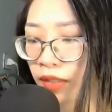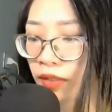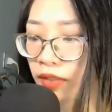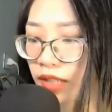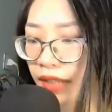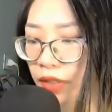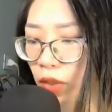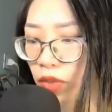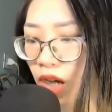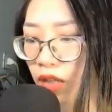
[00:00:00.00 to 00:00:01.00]
Gã
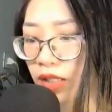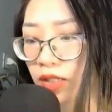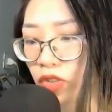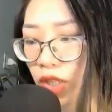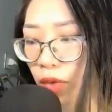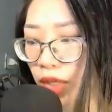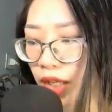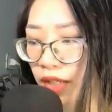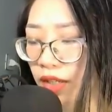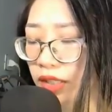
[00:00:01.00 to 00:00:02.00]
đầu to, sau
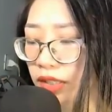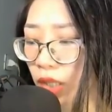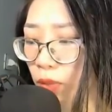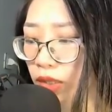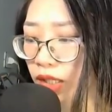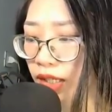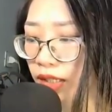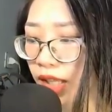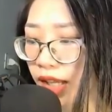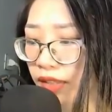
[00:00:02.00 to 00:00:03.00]
khi nói xong,
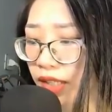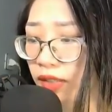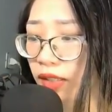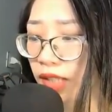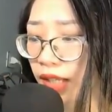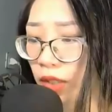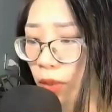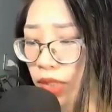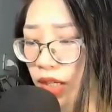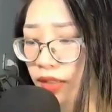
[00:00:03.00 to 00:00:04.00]
thì chẳng những dị
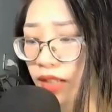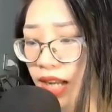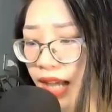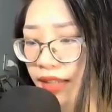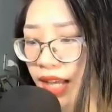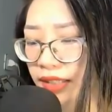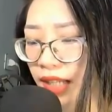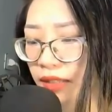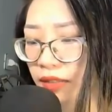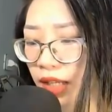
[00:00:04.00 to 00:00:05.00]
tộc nhân có làn da
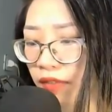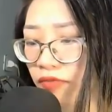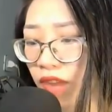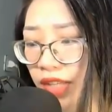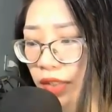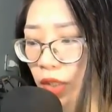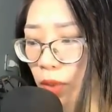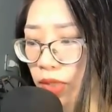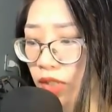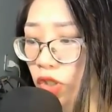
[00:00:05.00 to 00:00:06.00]
xanh và dị
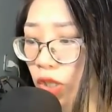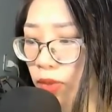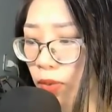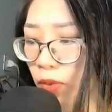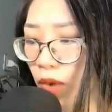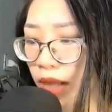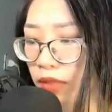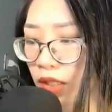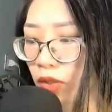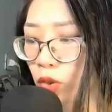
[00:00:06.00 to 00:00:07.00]
tộc nhân trong hồng quang
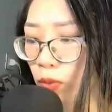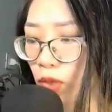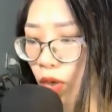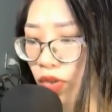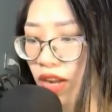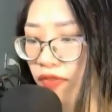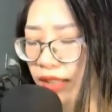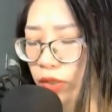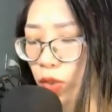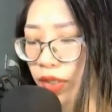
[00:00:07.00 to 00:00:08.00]
cũng lộ ra
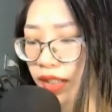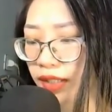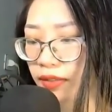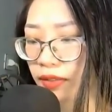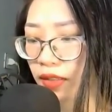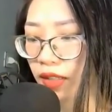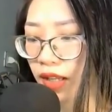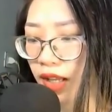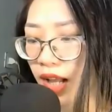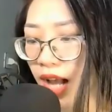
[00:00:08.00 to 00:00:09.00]
vẻ suy nghĩ.
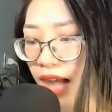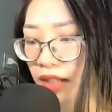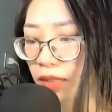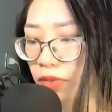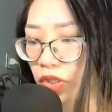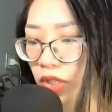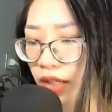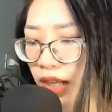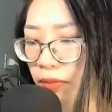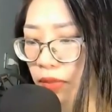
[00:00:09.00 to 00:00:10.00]
Hạng lập sờ
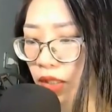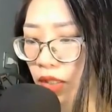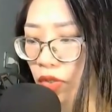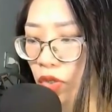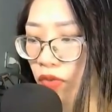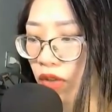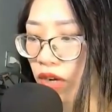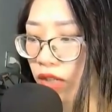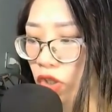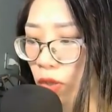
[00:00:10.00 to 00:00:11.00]
cầm, đối với
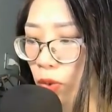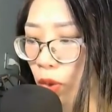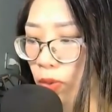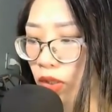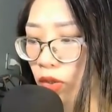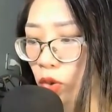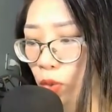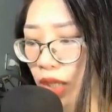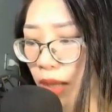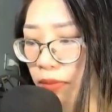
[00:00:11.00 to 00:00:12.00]
vật trong hộp
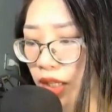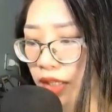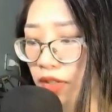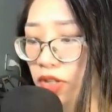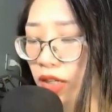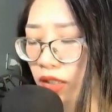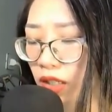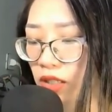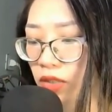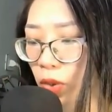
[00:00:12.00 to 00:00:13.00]
cũng cảm thấy rất có
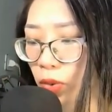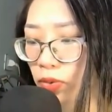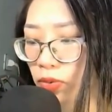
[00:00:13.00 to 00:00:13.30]
hứng thú.